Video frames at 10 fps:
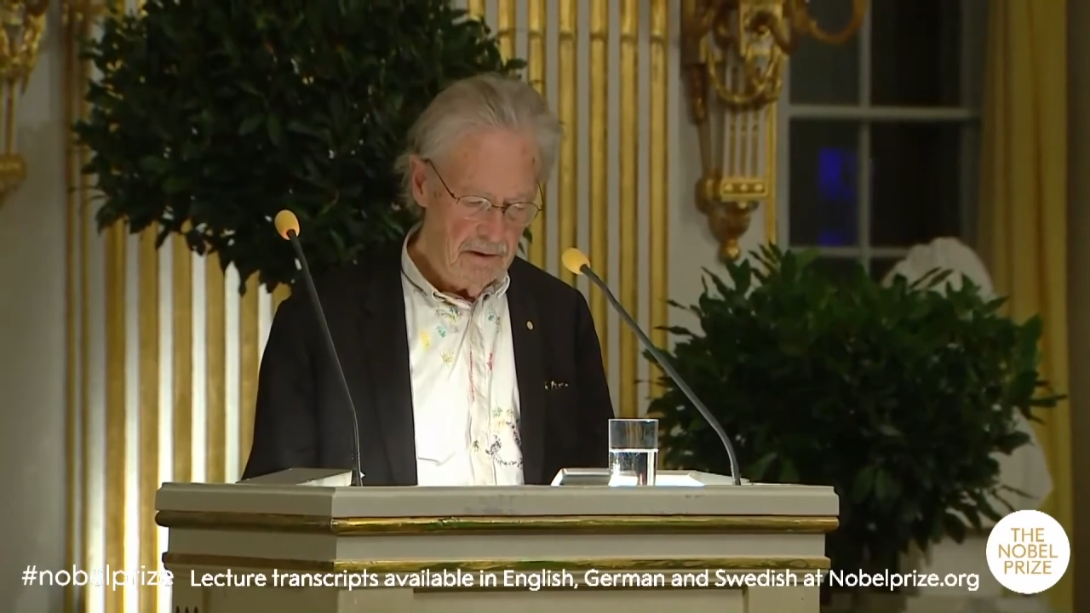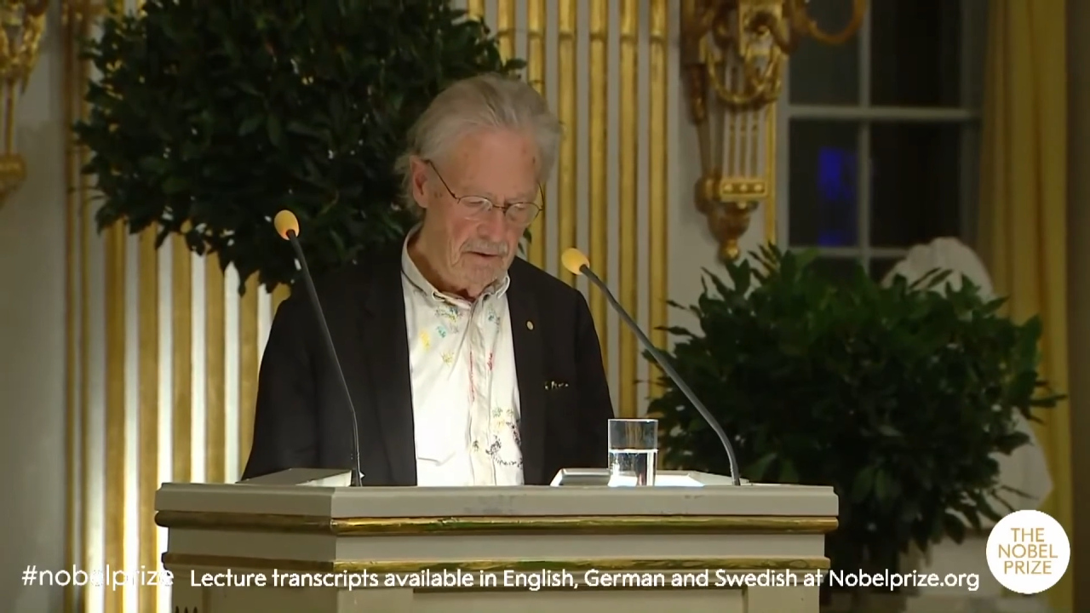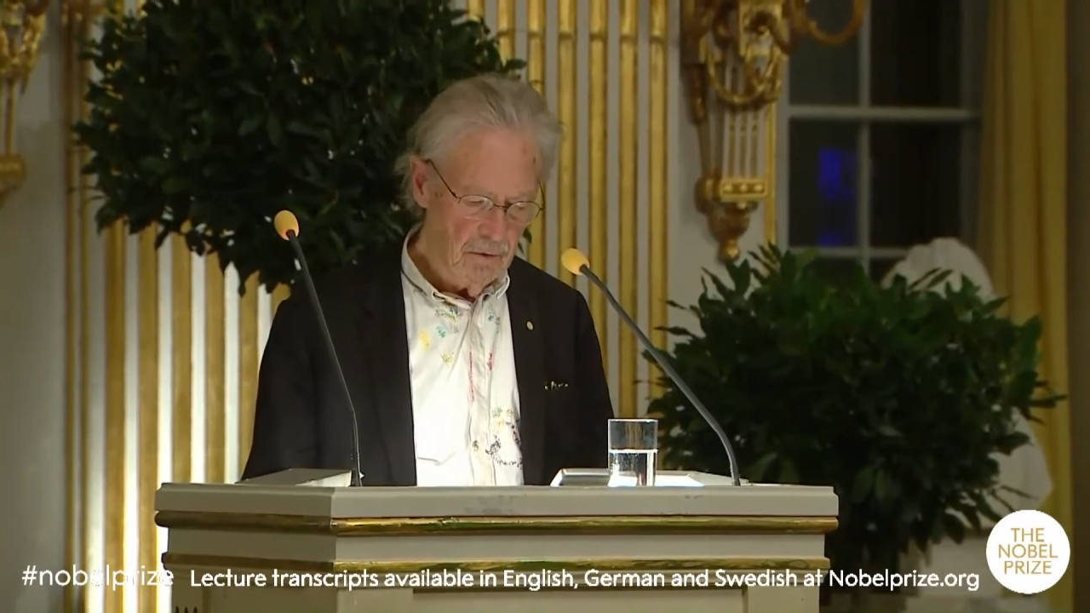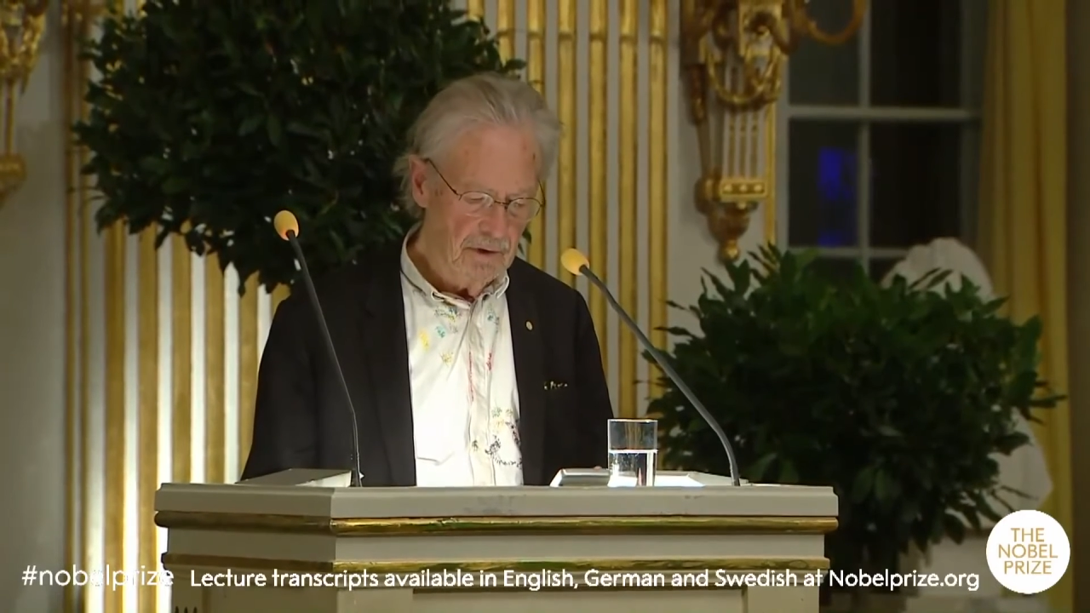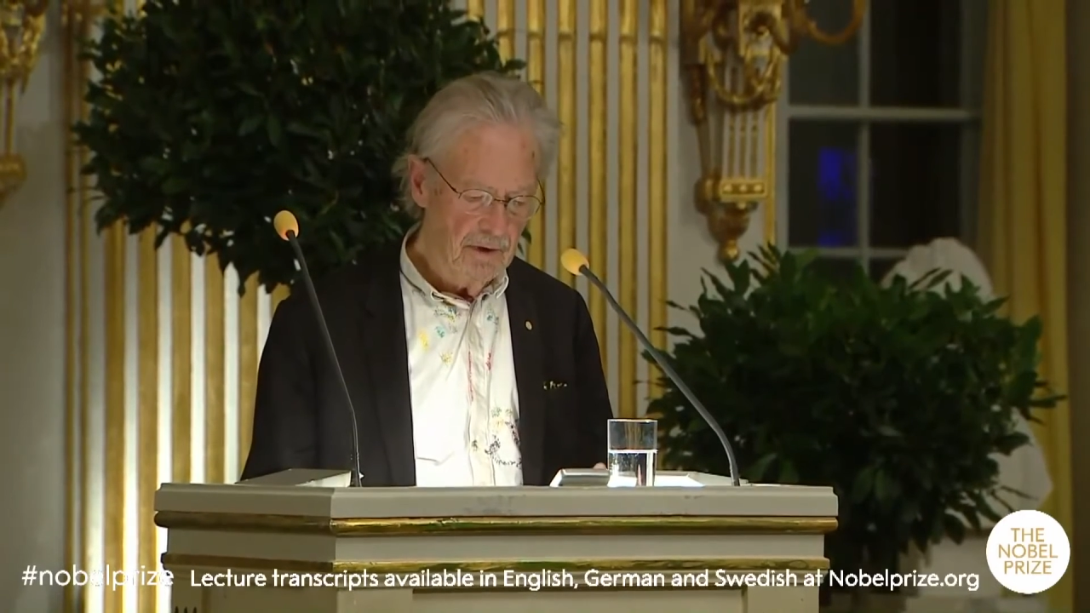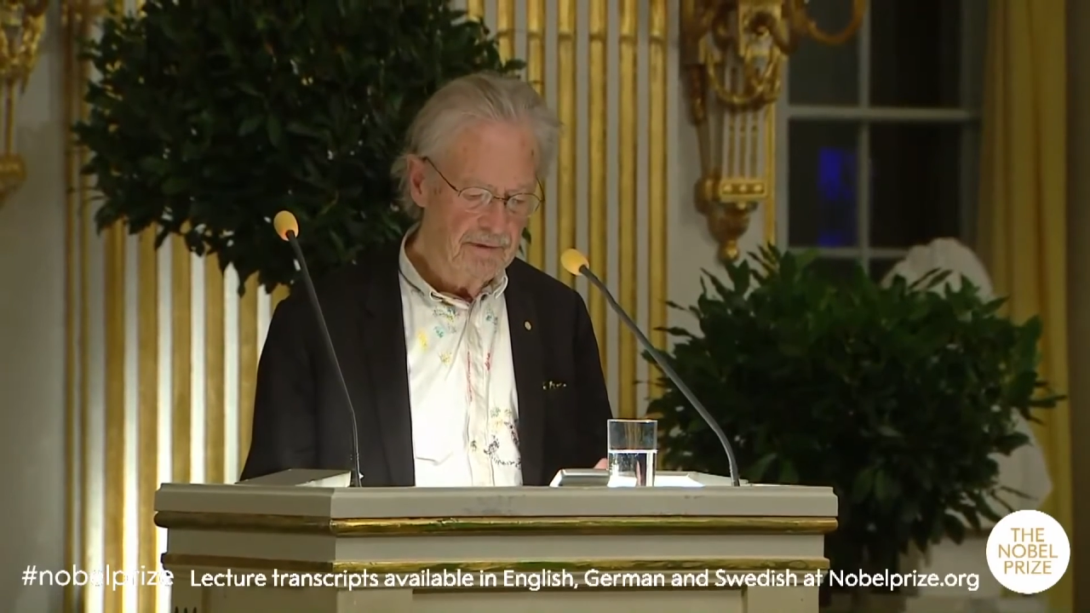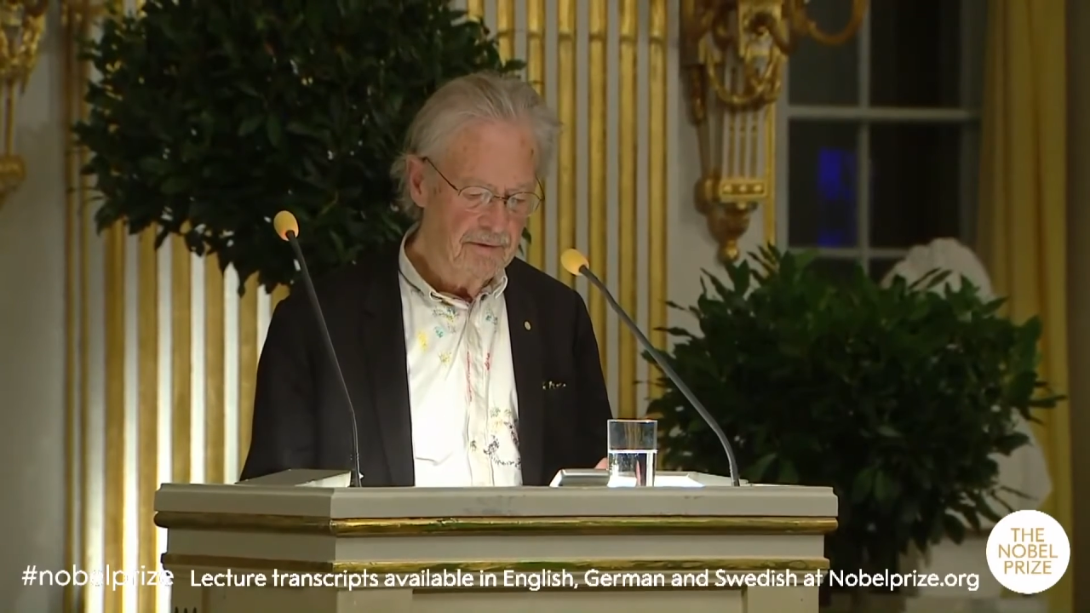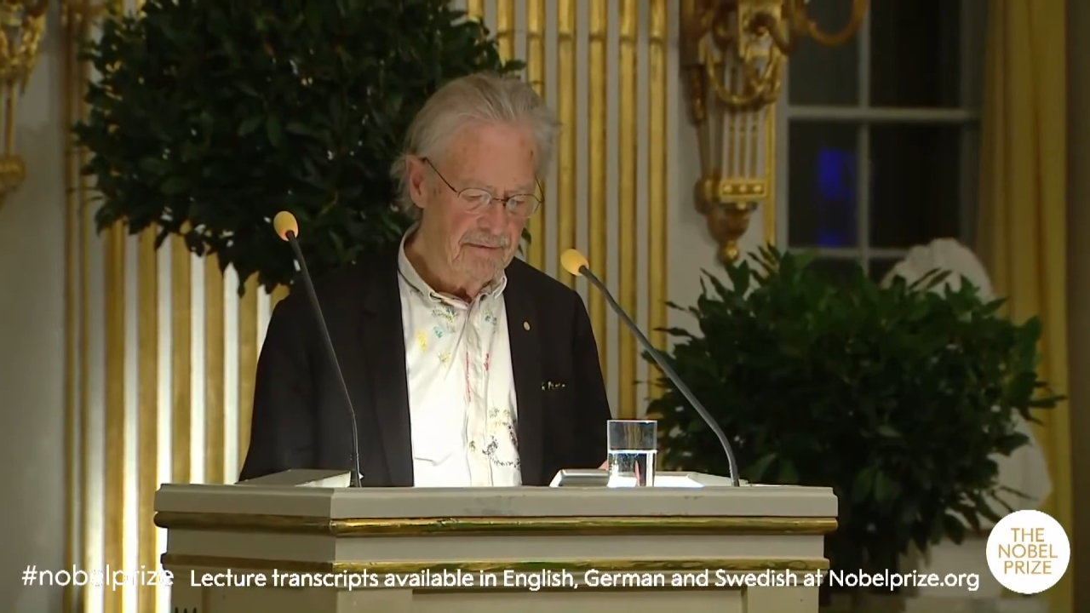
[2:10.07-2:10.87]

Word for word: oder auf den